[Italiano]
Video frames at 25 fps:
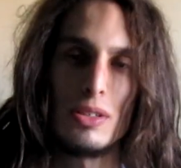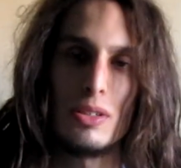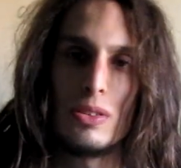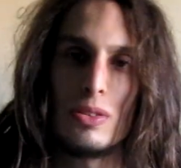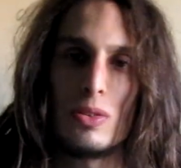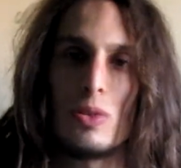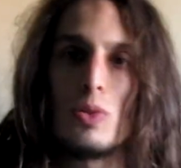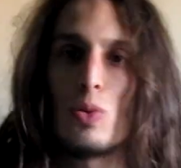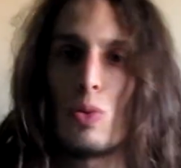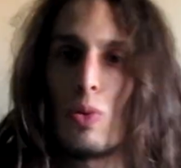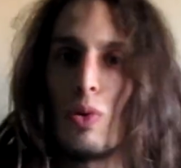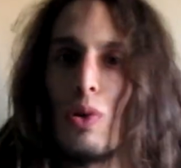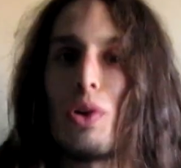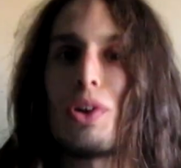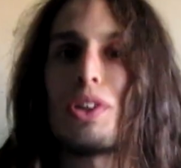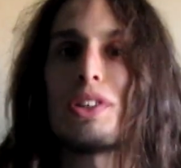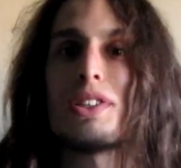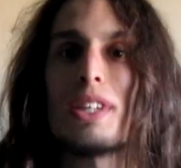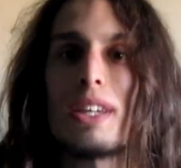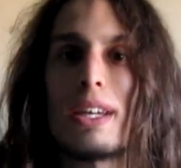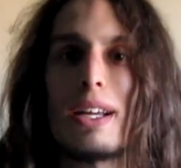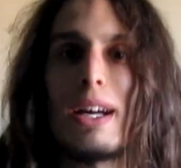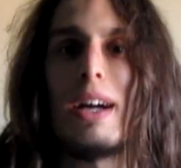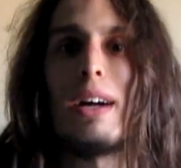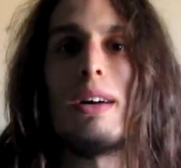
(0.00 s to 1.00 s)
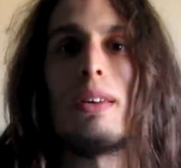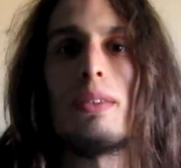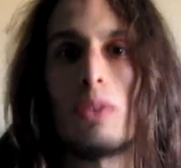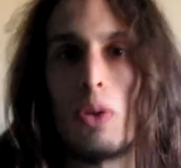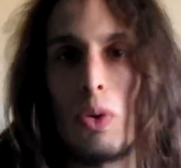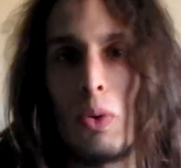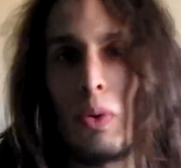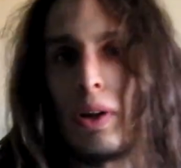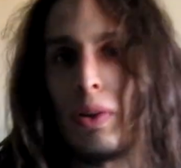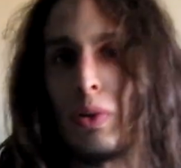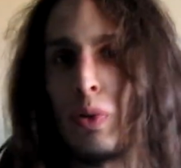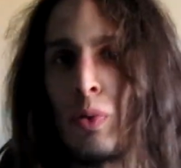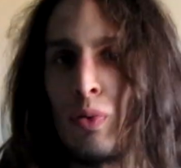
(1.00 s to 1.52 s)
con quello che sarà,
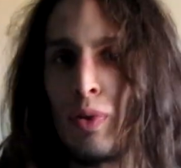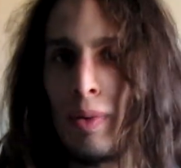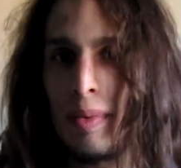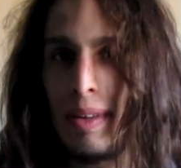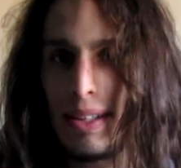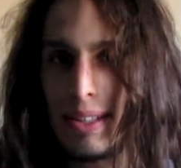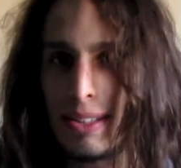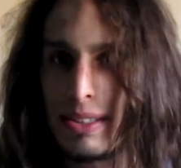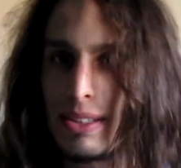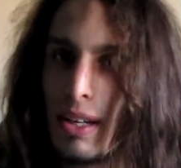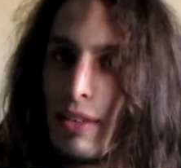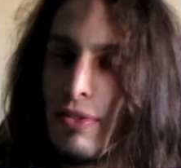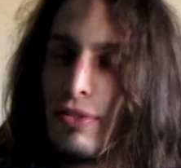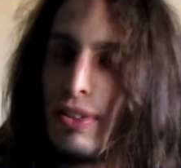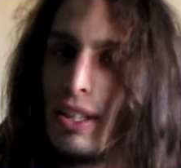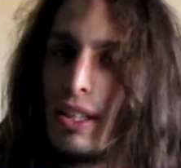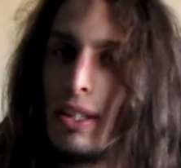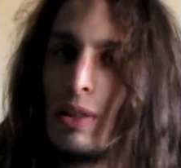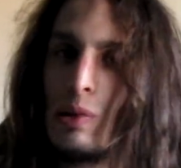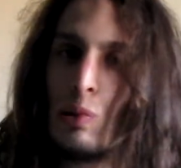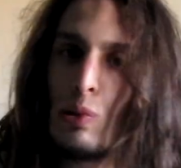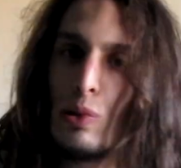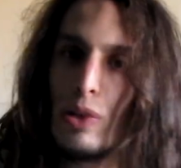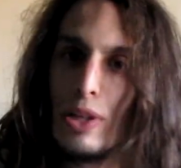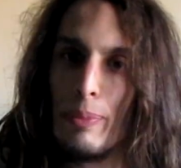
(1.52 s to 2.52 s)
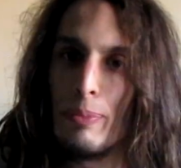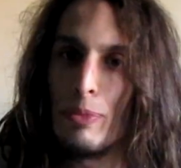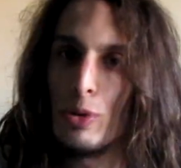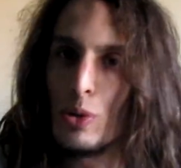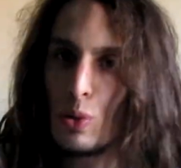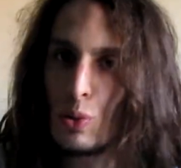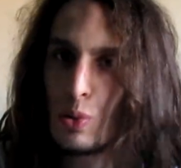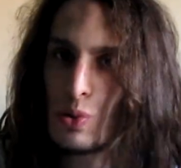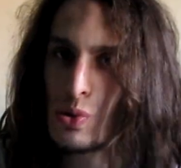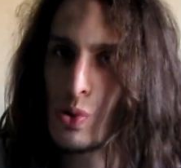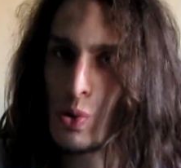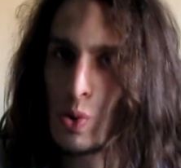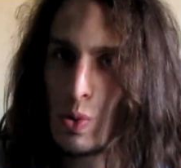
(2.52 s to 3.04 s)
quando ovviamente sarà finito, il mio
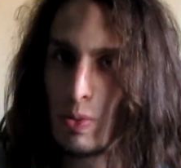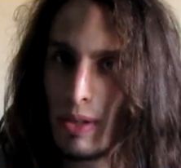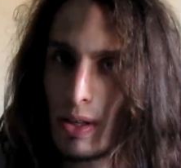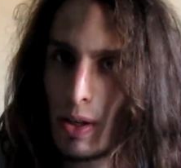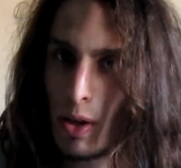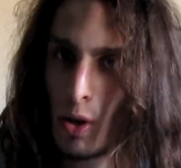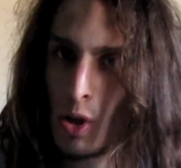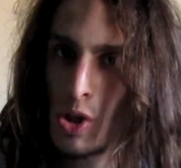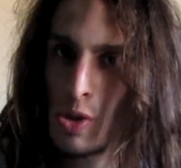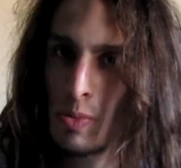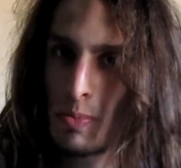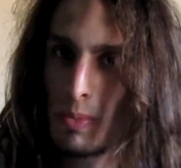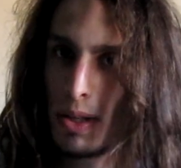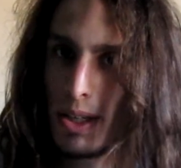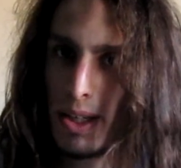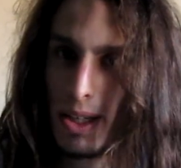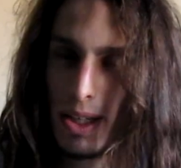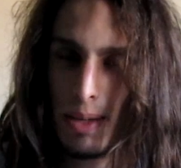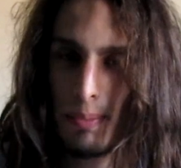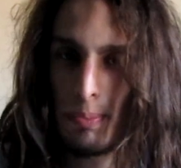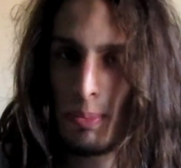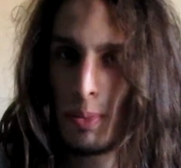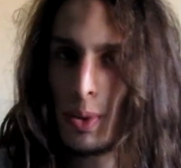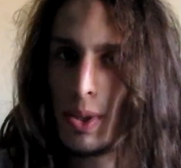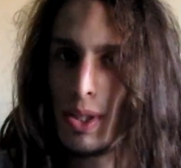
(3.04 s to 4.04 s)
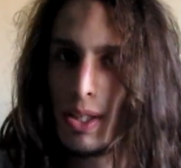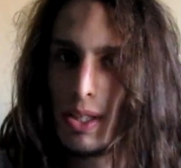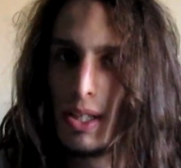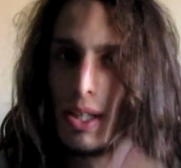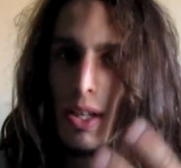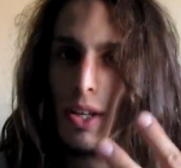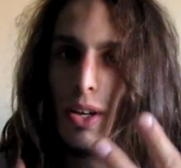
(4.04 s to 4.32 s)
costume cosplay che poi